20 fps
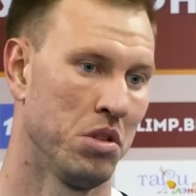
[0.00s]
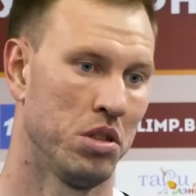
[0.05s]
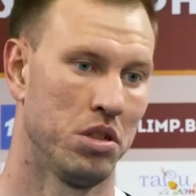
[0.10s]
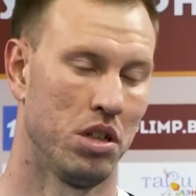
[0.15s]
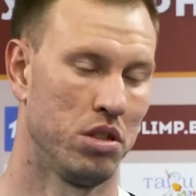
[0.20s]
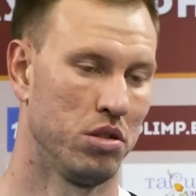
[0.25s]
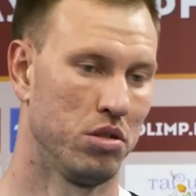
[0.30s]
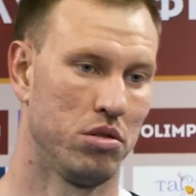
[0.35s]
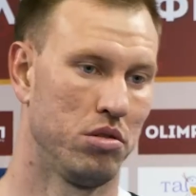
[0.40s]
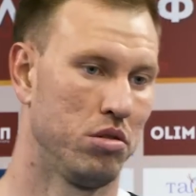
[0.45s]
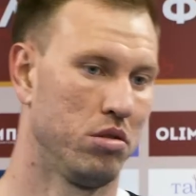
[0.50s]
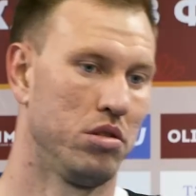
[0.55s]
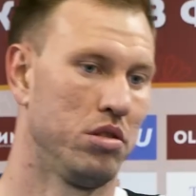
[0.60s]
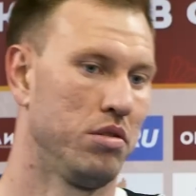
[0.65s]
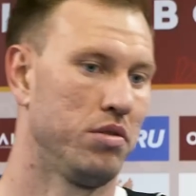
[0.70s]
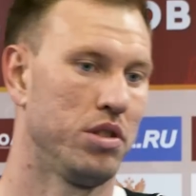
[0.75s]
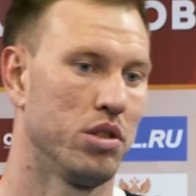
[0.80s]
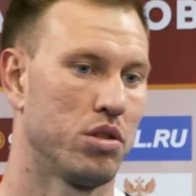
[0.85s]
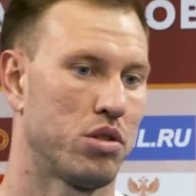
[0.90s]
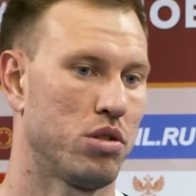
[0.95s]
Я не, не
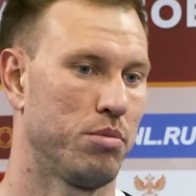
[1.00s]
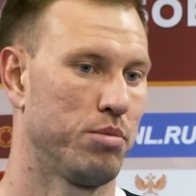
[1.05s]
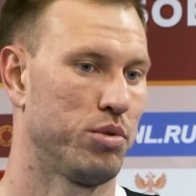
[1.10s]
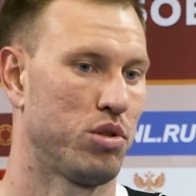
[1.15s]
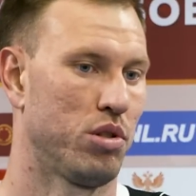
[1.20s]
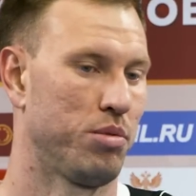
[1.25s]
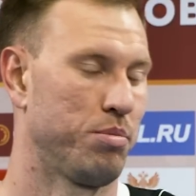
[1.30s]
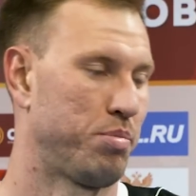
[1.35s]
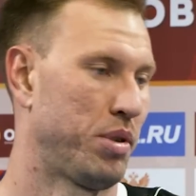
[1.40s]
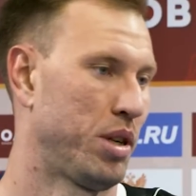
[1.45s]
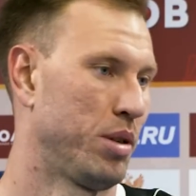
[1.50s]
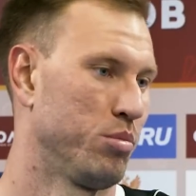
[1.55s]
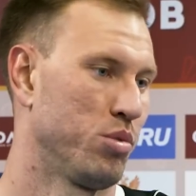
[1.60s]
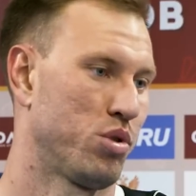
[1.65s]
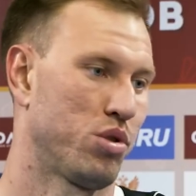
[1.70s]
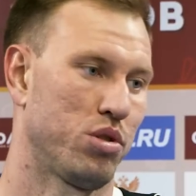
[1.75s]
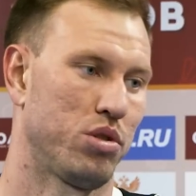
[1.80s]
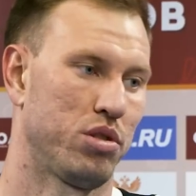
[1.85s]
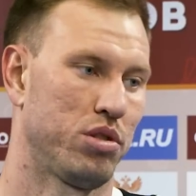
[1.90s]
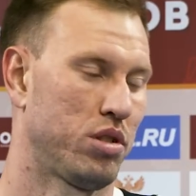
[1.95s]
видел, чтобы Томи прямо
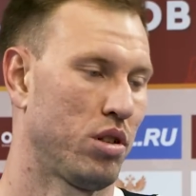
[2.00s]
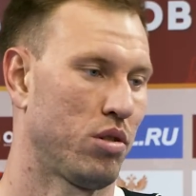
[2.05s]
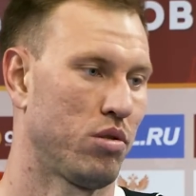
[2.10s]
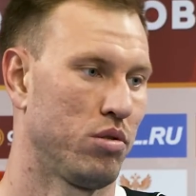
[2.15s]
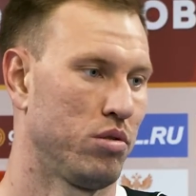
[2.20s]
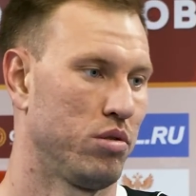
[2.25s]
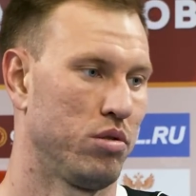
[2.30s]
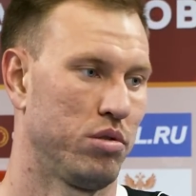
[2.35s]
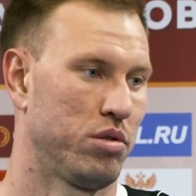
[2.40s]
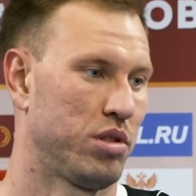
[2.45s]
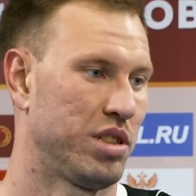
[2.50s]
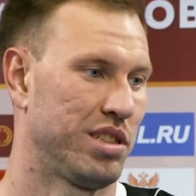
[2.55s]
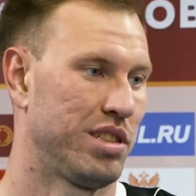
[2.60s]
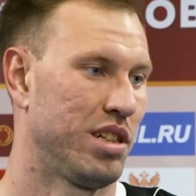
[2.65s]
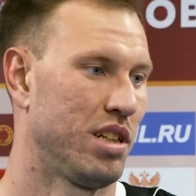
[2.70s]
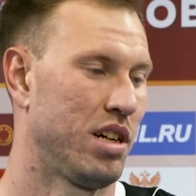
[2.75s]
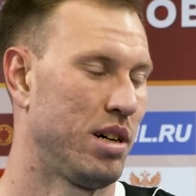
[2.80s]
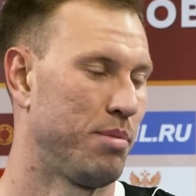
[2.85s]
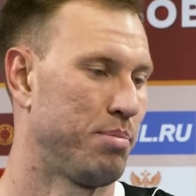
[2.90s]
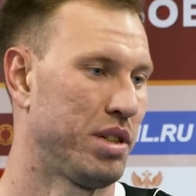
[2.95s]
что-то такое
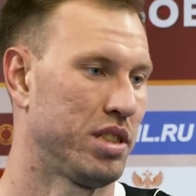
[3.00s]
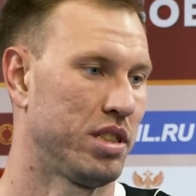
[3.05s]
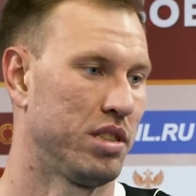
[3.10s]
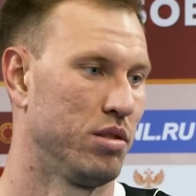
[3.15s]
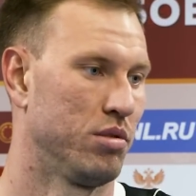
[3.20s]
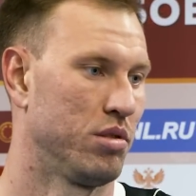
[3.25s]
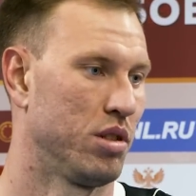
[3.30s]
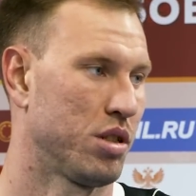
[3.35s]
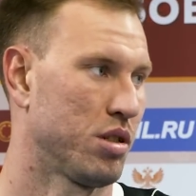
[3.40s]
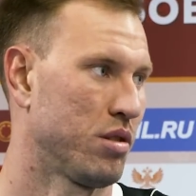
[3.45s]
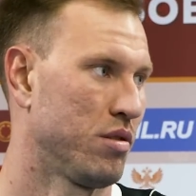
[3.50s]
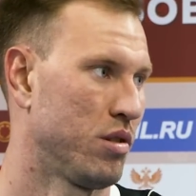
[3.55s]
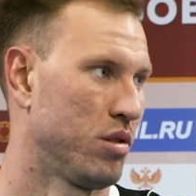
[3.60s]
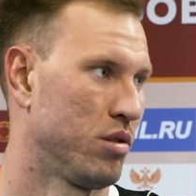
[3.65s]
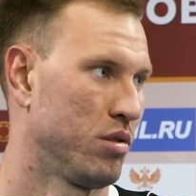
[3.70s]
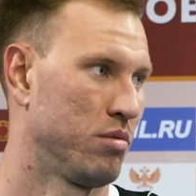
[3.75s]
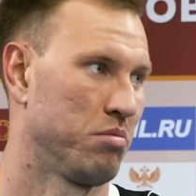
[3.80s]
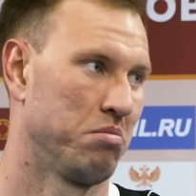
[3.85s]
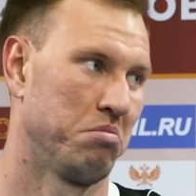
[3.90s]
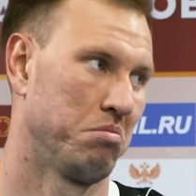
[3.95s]
создала опасное наших
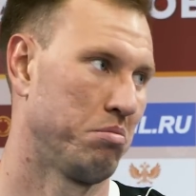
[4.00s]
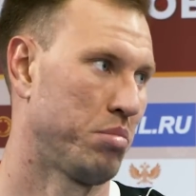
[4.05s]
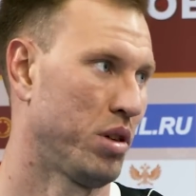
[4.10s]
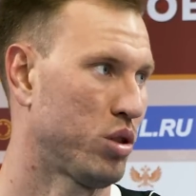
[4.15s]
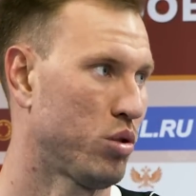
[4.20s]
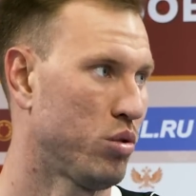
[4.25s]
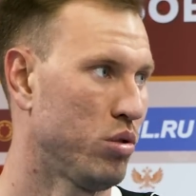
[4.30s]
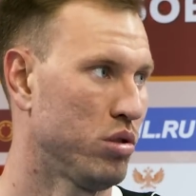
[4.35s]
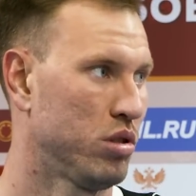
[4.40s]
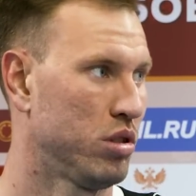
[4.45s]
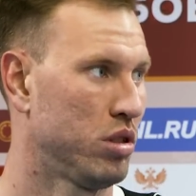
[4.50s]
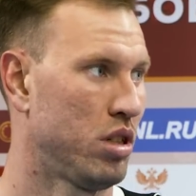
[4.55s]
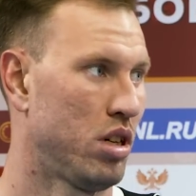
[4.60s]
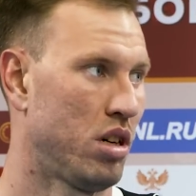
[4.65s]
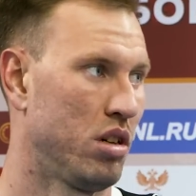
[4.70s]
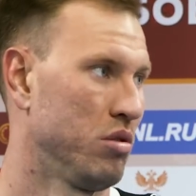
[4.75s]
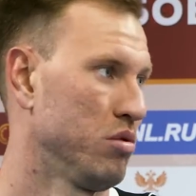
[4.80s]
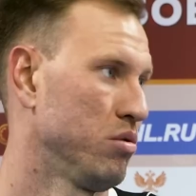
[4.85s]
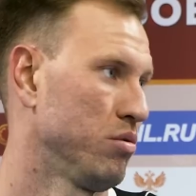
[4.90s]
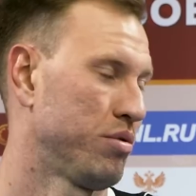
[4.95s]
ворот. Подходы,
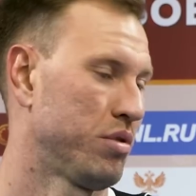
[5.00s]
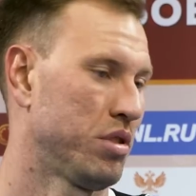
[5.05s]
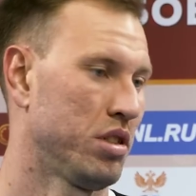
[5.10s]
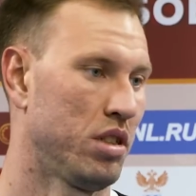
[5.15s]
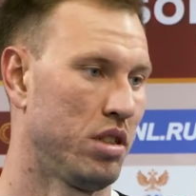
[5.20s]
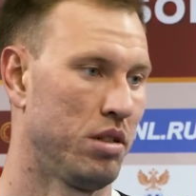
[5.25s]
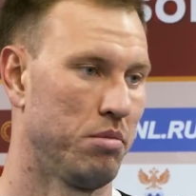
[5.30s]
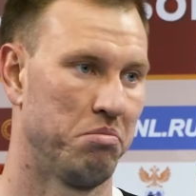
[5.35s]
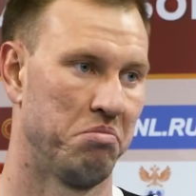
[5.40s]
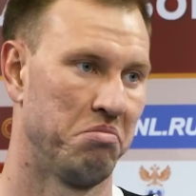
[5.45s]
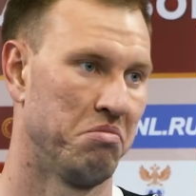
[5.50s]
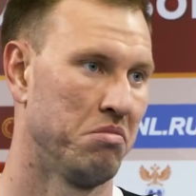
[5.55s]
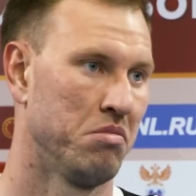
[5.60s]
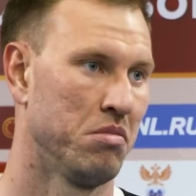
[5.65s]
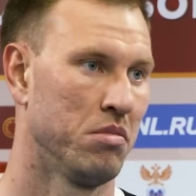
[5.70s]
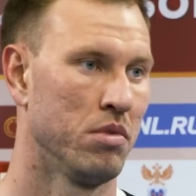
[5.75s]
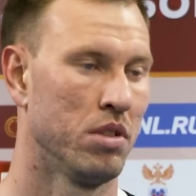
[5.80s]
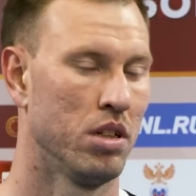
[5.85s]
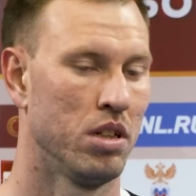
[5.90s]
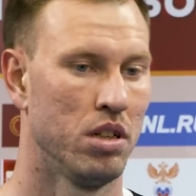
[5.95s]
да, но в целом
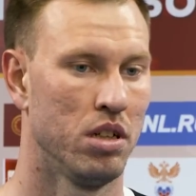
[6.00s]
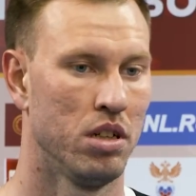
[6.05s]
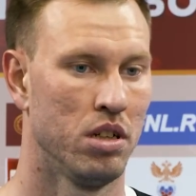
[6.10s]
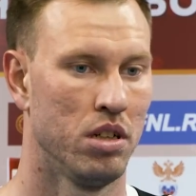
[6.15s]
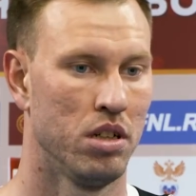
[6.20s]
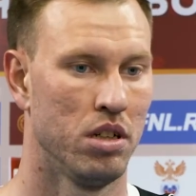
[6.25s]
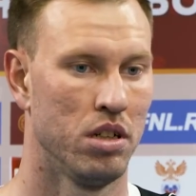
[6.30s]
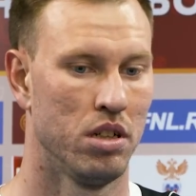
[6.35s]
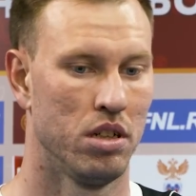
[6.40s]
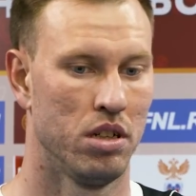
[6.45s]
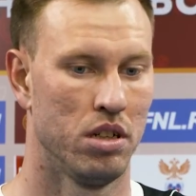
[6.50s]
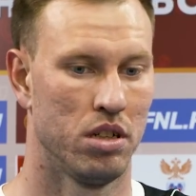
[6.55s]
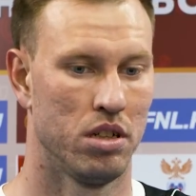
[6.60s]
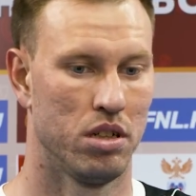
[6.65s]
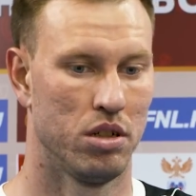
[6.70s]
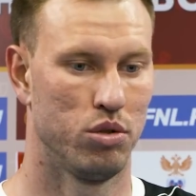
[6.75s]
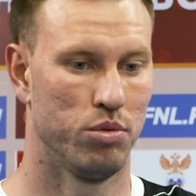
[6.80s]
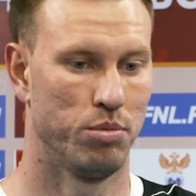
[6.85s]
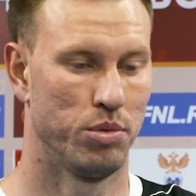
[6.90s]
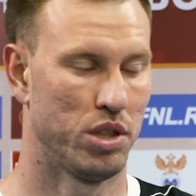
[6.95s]

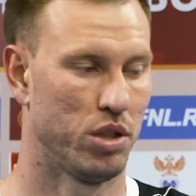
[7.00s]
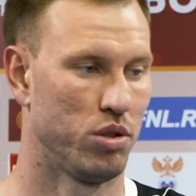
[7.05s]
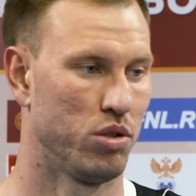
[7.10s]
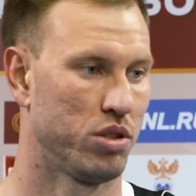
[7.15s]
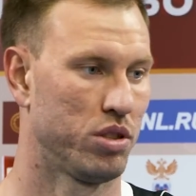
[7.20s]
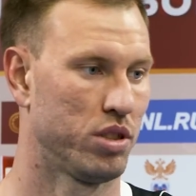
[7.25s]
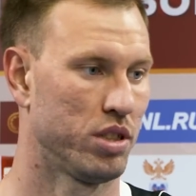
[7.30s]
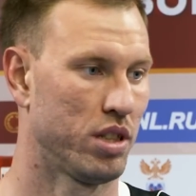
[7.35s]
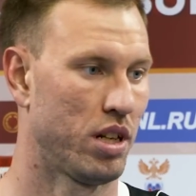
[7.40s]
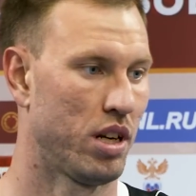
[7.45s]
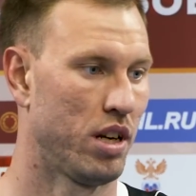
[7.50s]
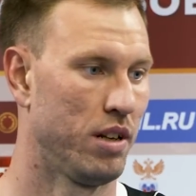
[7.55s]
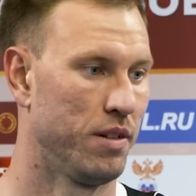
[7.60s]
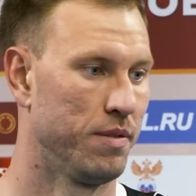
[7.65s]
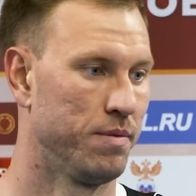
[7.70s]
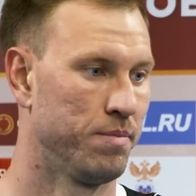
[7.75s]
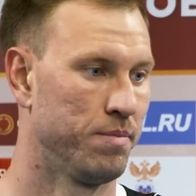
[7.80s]
я думаю, надежно сыграли.